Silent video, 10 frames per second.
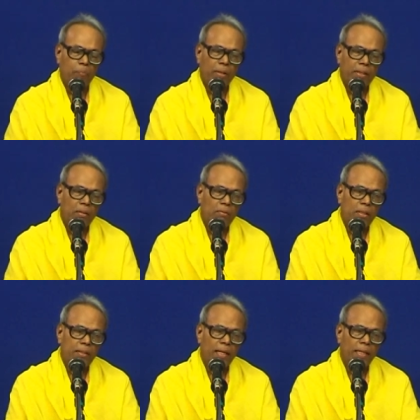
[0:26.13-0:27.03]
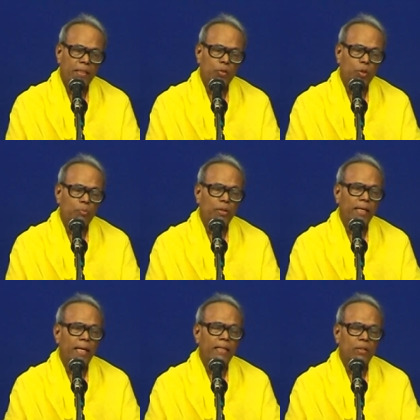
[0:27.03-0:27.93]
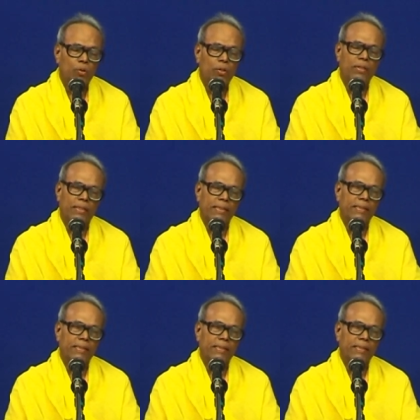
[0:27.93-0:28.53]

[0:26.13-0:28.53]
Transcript: பத்தாம் வாசலாகிய சுழுமணியை அறிந்து கொண்டு